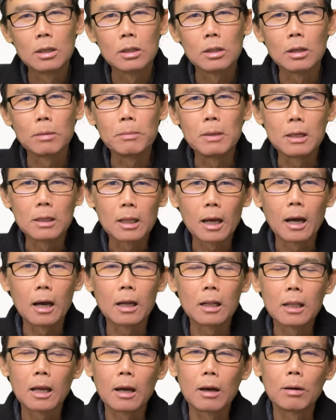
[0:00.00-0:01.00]
nó biến
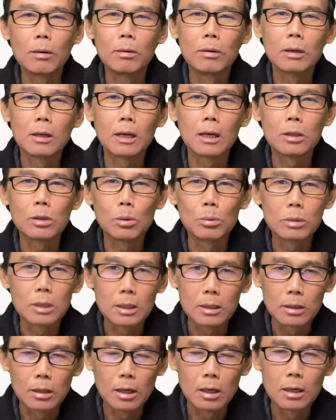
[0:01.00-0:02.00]
thể theo cái chủ
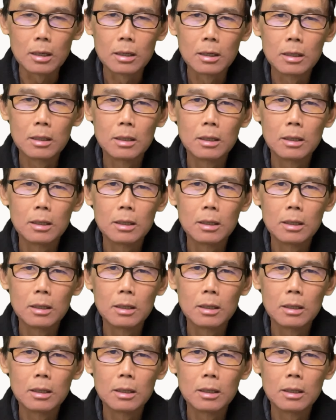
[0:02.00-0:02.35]
từ đó